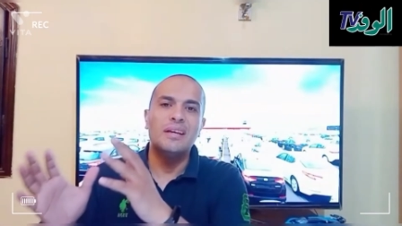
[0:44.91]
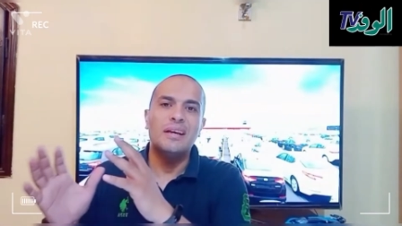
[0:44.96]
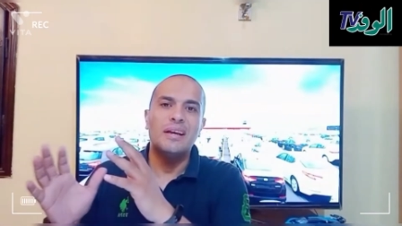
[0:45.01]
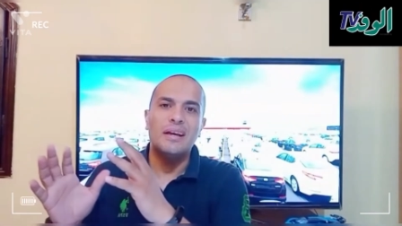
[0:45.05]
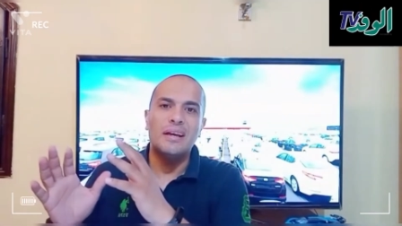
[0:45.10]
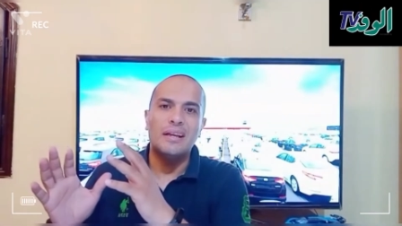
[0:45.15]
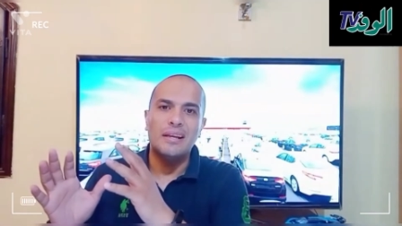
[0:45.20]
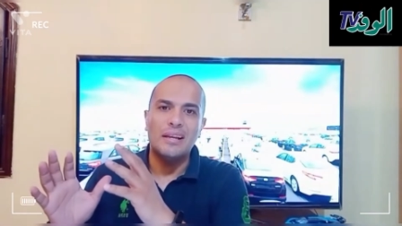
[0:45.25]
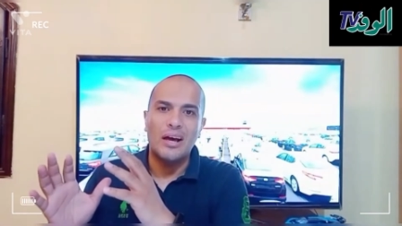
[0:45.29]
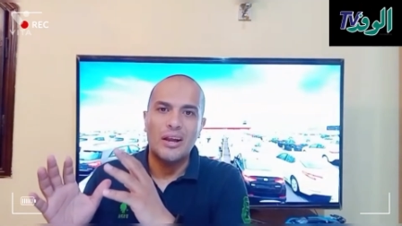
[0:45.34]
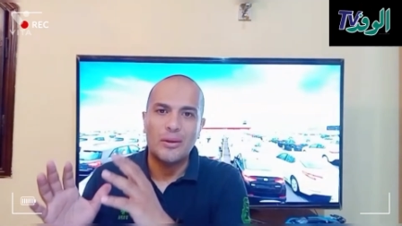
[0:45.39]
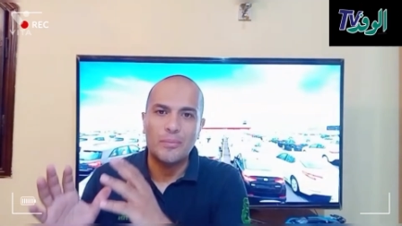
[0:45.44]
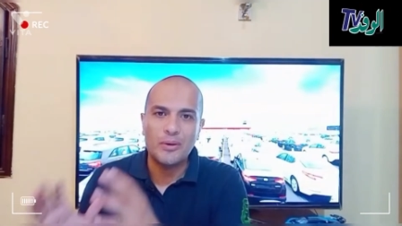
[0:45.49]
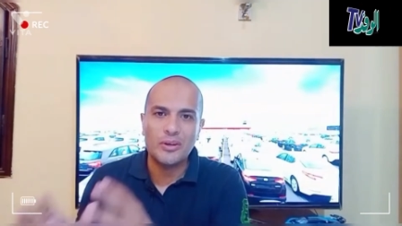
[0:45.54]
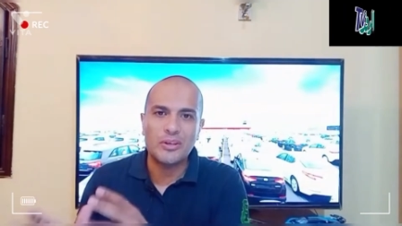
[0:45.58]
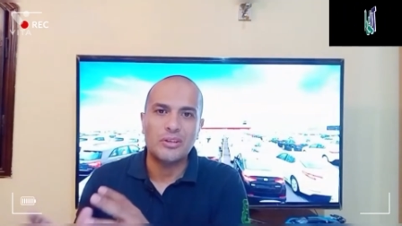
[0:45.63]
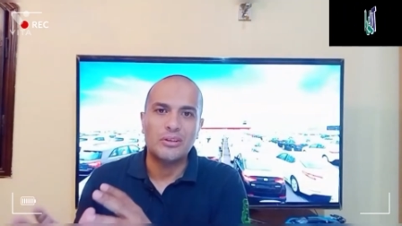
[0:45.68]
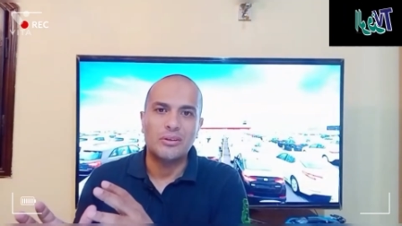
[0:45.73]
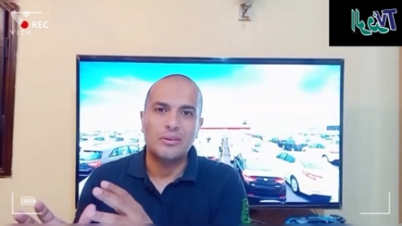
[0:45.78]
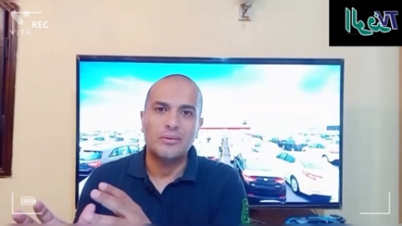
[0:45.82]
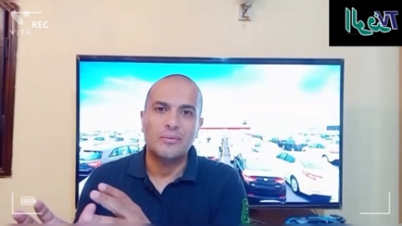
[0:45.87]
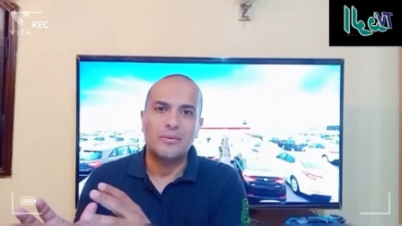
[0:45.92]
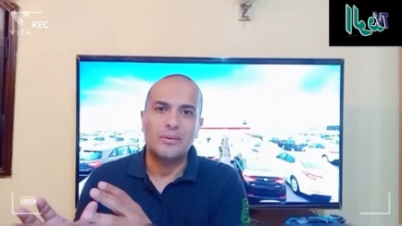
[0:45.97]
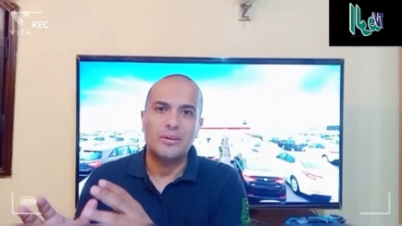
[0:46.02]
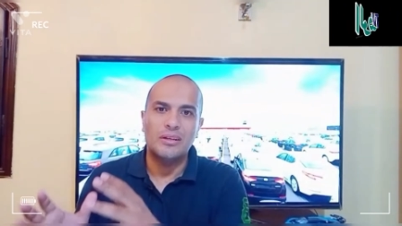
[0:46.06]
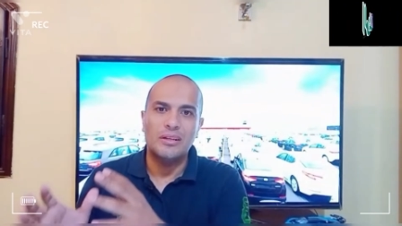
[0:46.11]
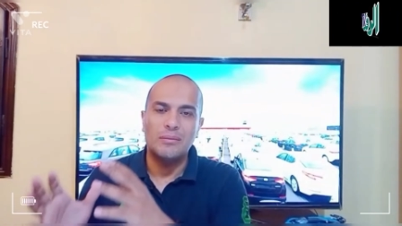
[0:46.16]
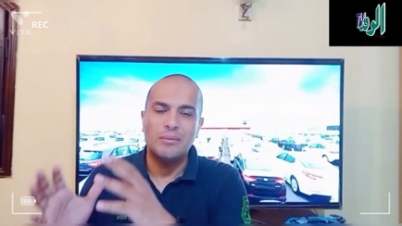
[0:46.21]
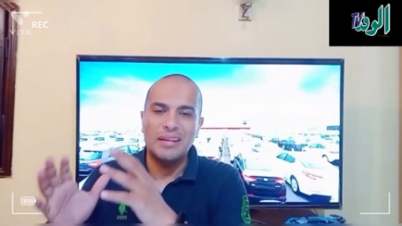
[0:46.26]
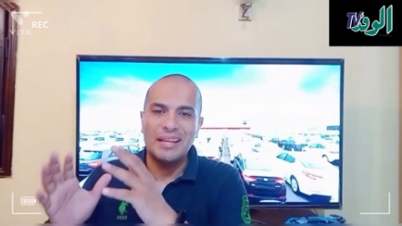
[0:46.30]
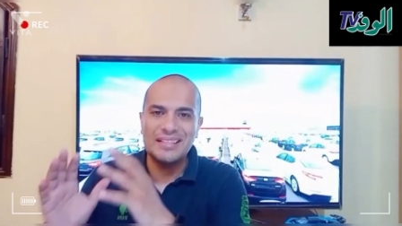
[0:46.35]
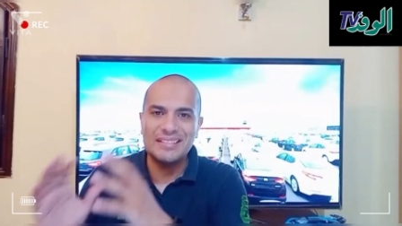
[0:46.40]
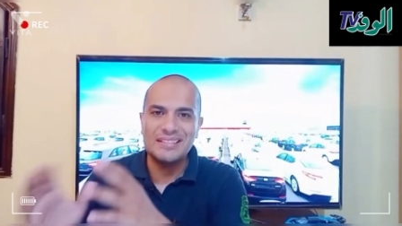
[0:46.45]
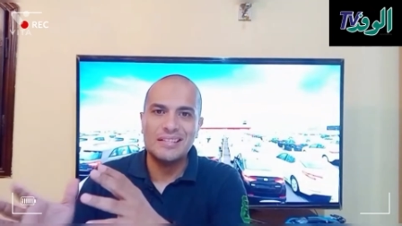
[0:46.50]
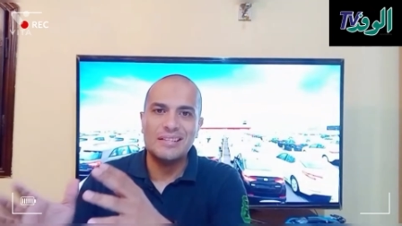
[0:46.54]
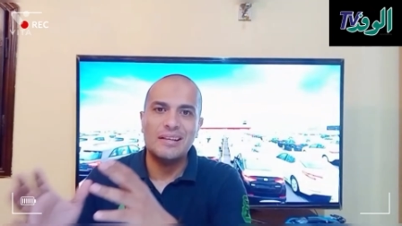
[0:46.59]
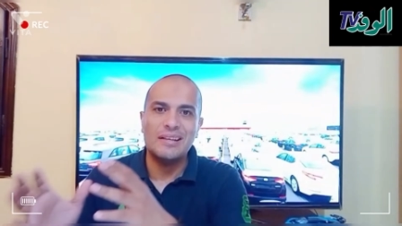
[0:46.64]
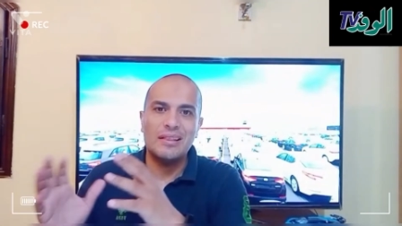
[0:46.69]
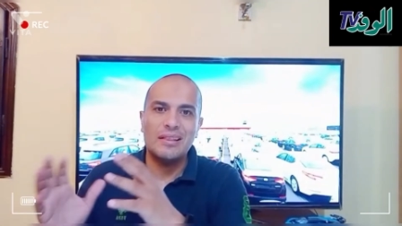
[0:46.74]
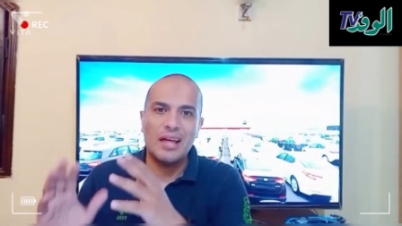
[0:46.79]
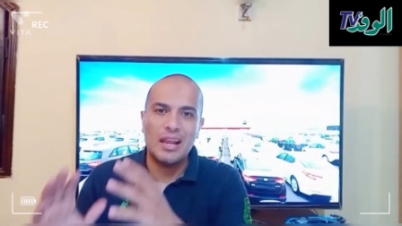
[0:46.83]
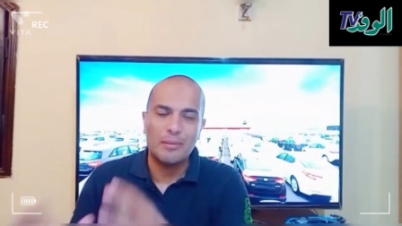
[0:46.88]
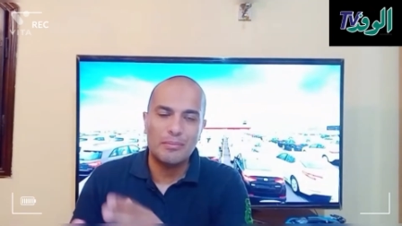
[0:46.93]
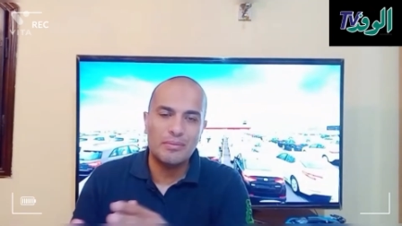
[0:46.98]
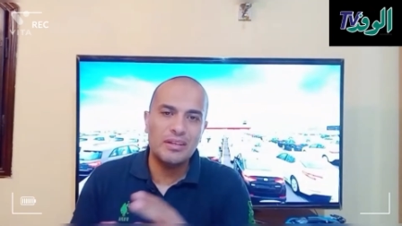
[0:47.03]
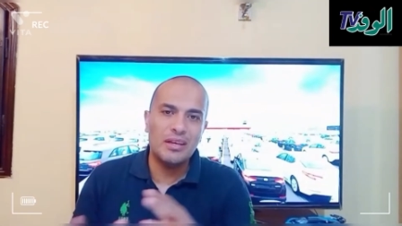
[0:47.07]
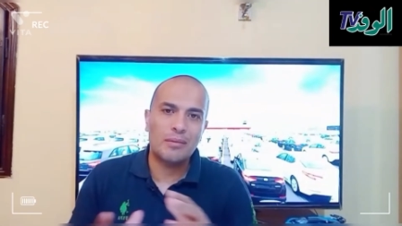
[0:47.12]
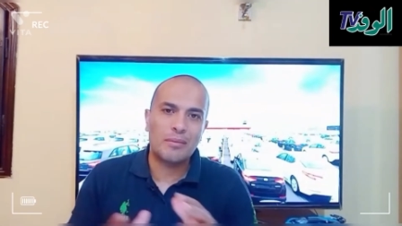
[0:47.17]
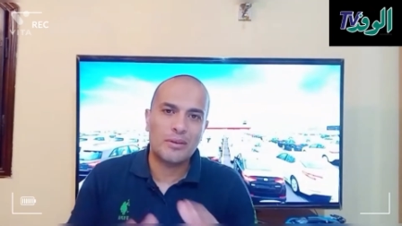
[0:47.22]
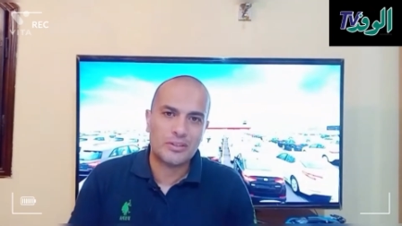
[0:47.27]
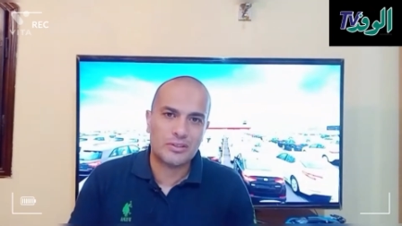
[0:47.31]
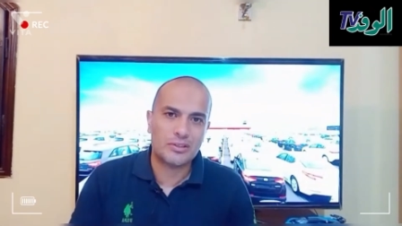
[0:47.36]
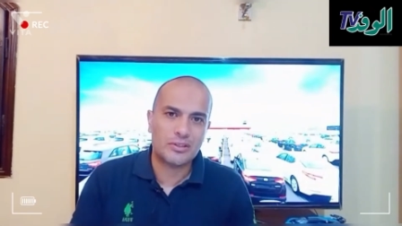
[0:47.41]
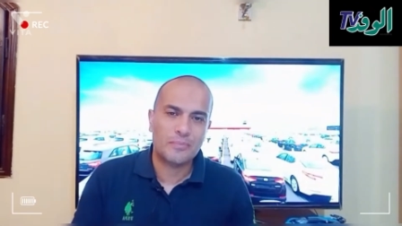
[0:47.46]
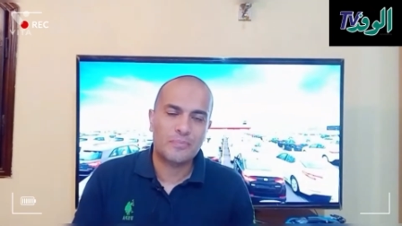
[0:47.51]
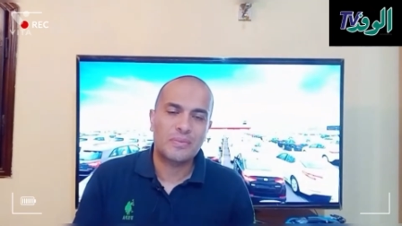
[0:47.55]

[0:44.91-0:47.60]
العربيه اللي بينزل العربيه مصر